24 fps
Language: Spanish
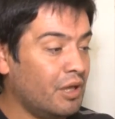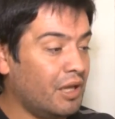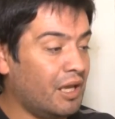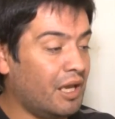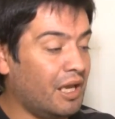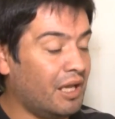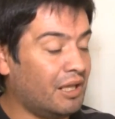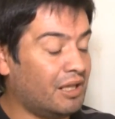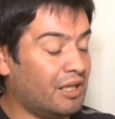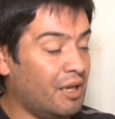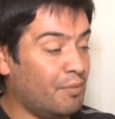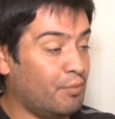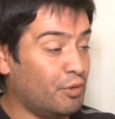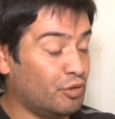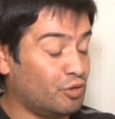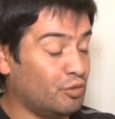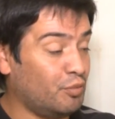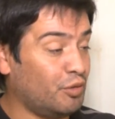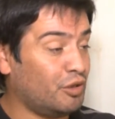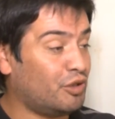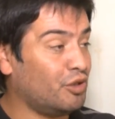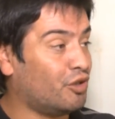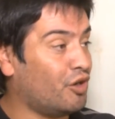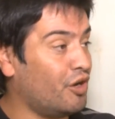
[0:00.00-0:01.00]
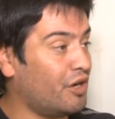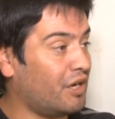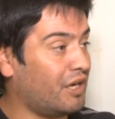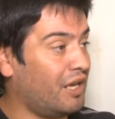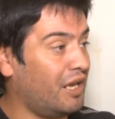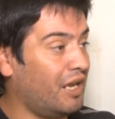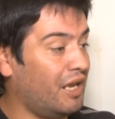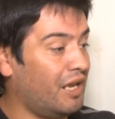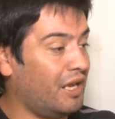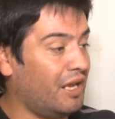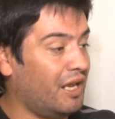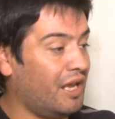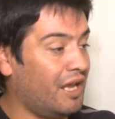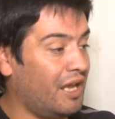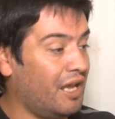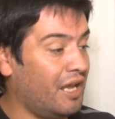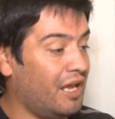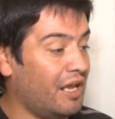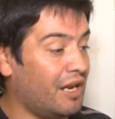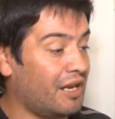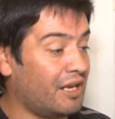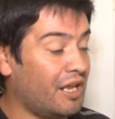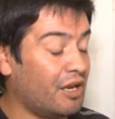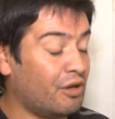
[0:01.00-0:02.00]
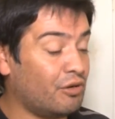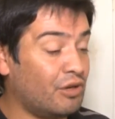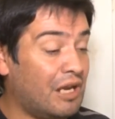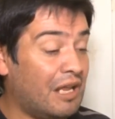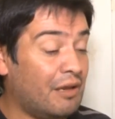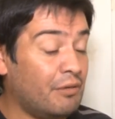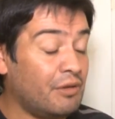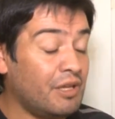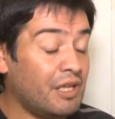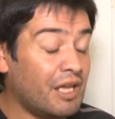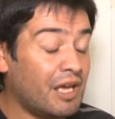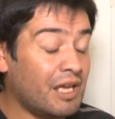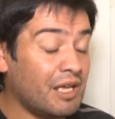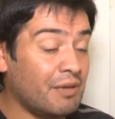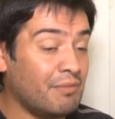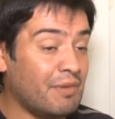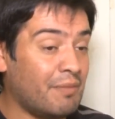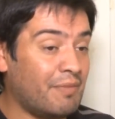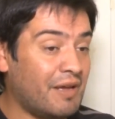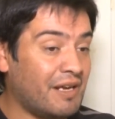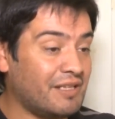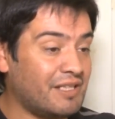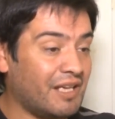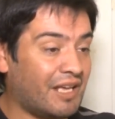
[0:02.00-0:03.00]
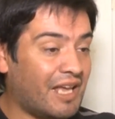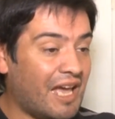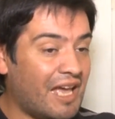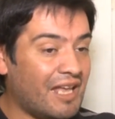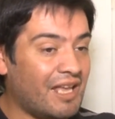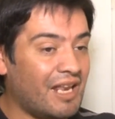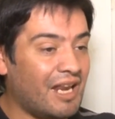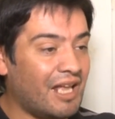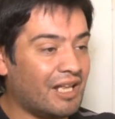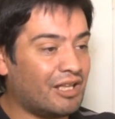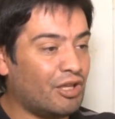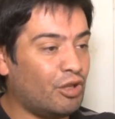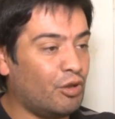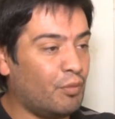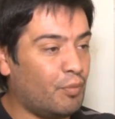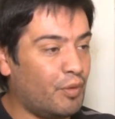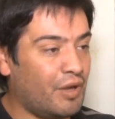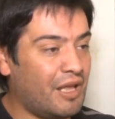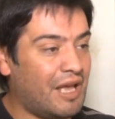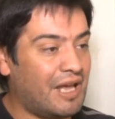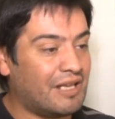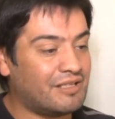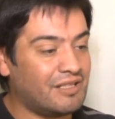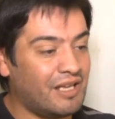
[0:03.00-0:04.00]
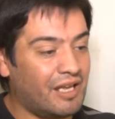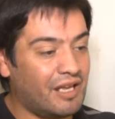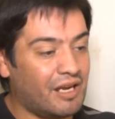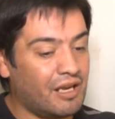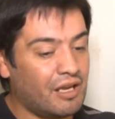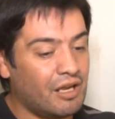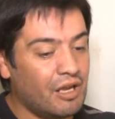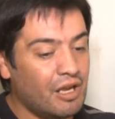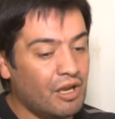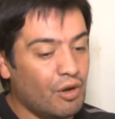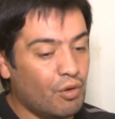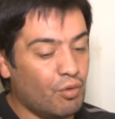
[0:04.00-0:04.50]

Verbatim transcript: este, por supuesto corre eh, riesgo la vida y me parece que ahí el Estado puede hacer